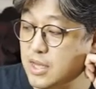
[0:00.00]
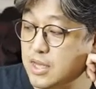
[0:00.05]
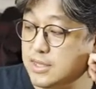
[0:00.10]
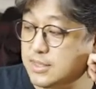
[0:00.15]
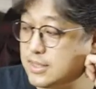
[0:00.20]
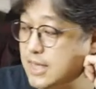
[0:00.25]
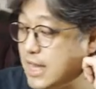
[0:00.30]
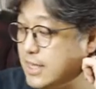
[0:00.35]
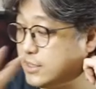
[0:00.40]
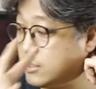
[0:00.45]

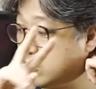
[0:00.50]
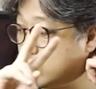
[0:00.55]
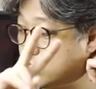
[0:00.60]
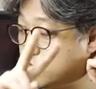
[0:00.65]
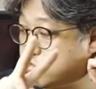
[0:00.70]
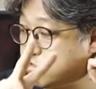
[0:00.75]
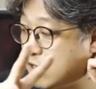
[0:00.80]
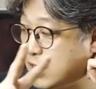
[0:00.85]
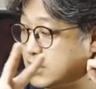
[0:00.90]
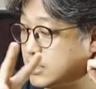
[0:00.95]
사이즈는
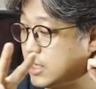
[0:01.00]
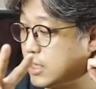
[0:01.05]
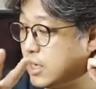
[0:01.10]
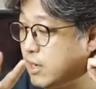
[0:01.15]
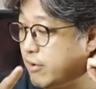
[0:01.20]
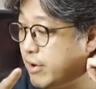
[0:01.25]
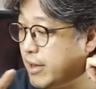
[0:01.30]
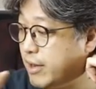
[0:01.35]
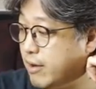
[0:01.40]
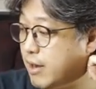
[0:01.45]
두 가지가
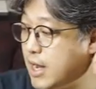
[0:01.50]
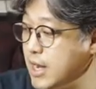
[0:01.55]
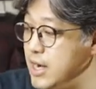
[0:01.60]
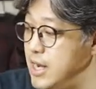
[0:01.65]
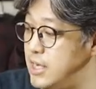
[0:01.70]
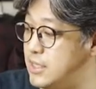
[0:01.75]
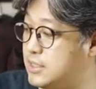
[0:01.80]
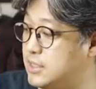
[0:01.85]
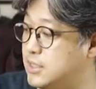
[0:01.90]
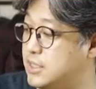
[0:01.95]
나와요.
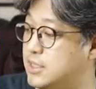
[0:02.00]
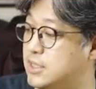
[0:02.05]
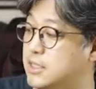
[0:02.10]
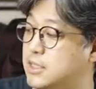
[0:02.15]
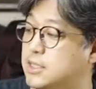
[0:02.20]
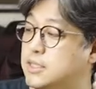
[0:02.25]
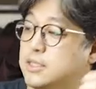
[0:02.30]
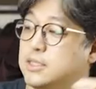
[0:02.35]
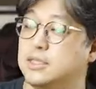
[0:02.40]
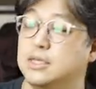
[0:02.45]

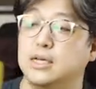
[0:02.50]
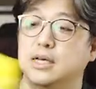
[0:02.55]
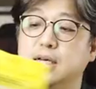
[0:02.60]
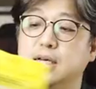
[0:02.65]
하나는